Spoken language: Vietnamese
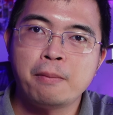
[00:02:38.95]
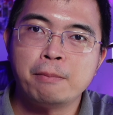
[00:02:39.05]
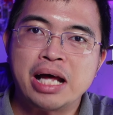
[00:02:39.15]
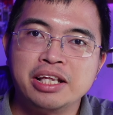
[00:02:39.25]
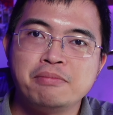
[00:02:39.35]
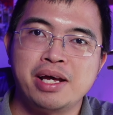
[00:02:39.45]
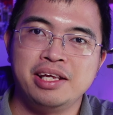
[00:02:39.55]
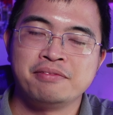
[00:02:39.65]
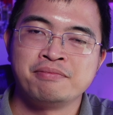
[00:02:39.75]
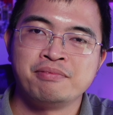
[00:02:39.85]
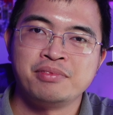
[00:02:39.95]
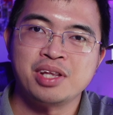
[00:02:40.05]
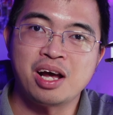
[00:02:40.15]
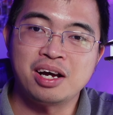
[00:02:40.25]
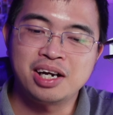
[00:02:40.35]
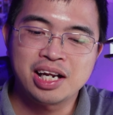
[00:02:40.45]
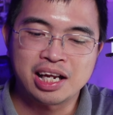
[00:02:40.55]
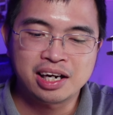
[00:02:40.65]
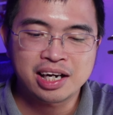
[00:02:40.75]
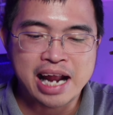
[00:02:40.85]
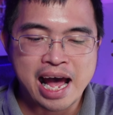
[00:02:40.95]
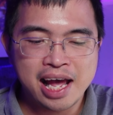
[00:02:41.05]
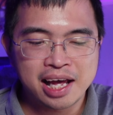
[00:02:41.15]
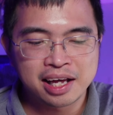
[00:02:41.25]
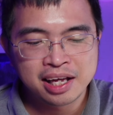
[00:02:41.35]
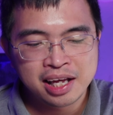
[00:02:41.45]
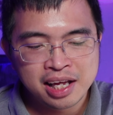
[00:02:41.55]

ba thiết bị à, rất là rất là đã ha